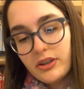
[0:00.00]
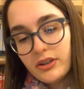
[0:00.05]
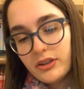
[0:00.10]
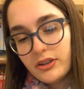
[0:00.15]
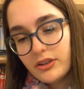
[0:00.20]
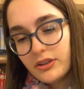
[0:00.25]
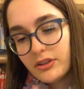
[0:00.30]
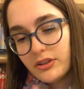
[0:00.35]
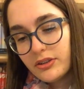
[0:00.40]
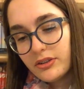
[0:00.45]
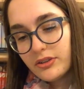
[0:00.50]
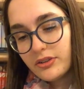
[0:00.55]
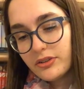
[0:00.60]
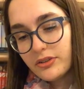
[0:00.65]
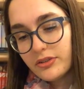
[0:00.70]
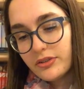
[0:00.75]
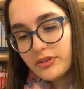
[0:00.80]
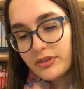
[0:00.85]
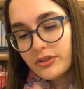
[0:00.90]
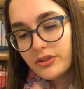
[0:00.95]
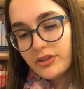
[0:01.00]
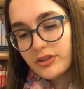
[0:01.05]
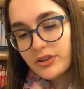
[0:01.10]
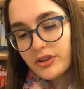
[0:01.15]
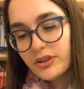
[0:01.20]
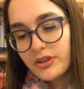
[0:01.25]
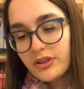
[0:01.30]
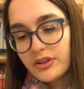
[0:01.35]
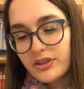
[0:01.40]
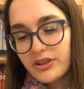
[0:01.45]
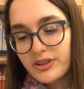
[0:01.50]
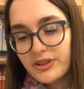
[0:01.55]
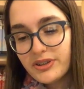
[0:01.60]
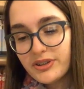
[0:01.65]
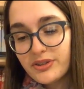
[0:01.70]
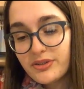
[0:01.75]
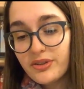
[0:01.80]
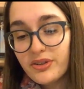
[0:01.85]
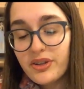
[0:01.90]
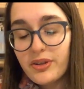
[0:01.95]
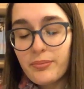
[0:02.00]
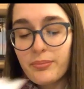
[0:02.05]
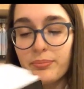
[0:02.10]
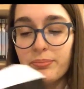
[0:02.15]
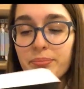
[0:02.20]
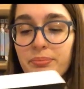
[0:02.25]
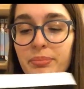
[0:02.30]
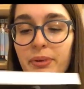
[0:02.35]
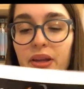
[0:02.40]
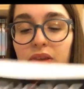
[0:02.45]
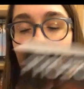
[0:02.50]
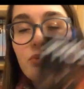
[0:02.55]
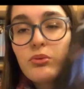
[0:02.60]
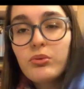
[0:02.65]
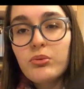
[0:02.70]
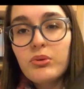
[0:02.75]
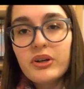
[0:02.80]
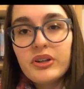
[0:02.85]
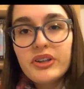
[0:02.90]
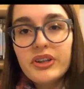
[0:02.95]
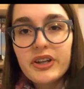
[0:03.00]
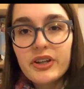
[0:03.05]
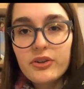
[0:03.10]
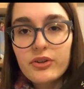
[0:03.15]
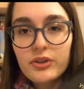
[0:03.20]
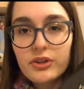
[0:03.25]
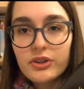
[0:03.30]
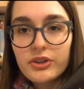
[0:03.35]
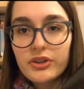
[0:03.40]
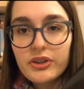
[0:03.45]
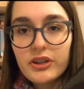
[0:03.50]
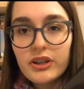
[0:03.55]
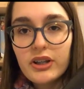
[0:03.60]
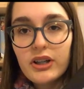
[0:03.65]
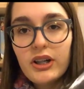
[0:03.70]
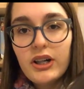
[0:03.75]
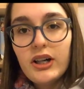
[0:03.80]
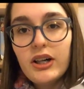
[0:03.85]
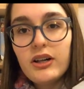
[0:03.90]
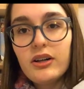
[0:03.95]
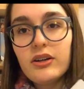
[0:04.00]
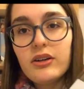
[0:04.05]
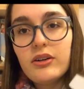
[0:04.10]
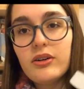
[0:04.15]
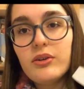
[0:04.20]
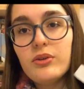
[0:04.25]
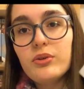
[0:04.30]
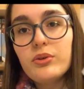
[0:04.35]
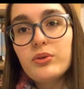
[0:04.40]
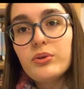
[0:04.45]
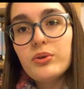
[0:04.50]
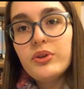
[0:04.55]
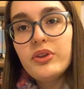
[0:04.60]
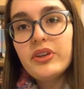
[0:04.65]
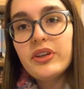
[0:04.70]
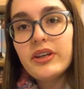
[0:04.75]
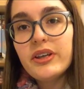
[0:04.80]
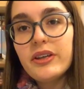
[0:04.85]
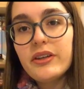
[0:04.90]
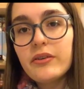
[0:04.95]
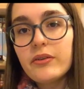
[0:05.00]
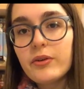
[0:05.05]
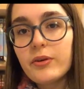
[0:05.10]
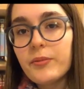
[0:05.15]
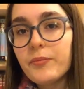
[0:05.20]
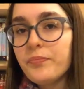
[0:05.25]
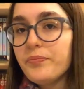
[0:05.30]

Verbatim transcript: Je je sais pas trop quoi dire d'autre. le côté